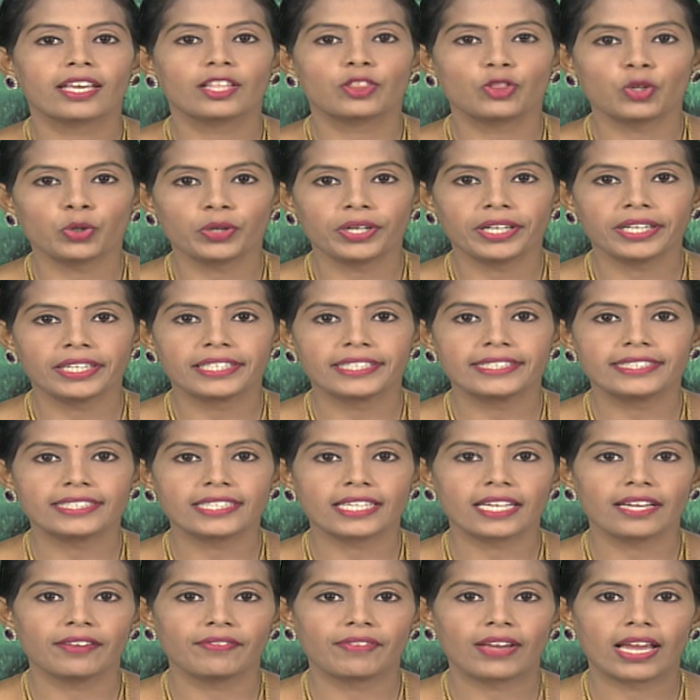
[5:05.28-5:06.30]
இத்துடன்
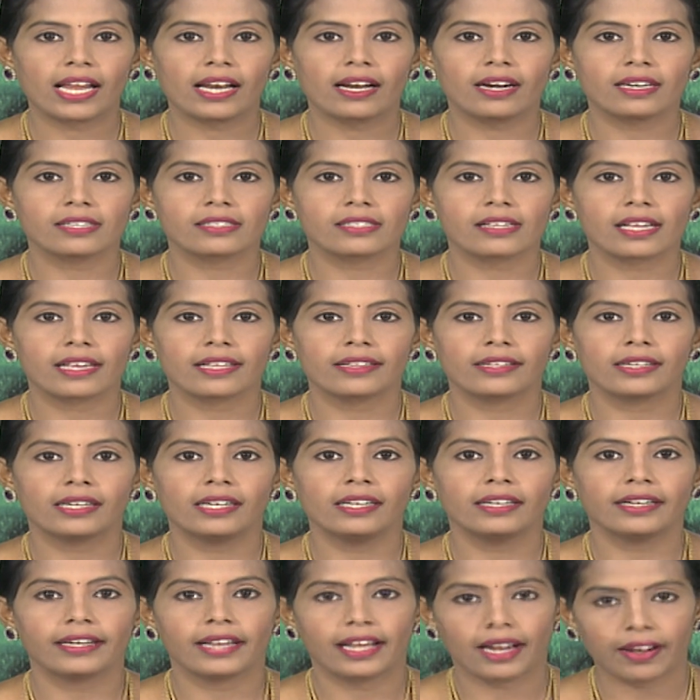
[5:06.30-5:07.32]
இன்றைய வேளாண்
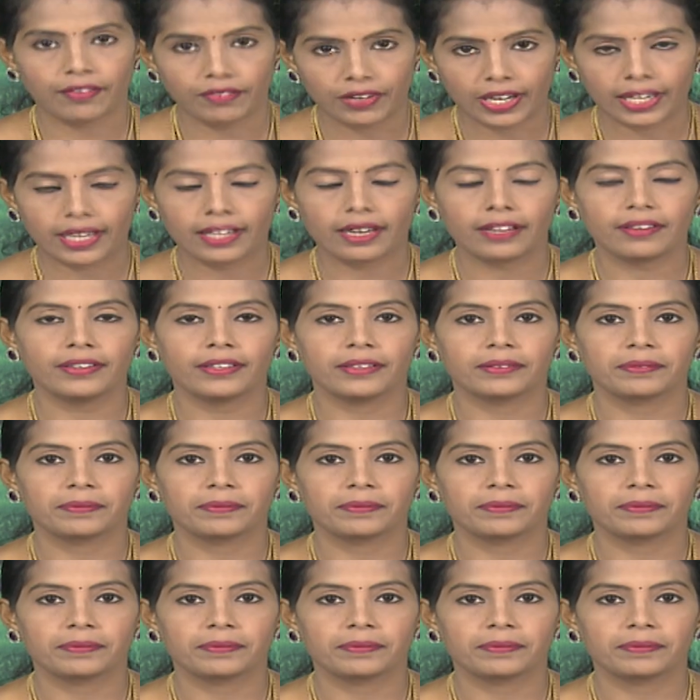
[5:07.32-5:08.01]
செய்திகள் நிறைவடைகிறது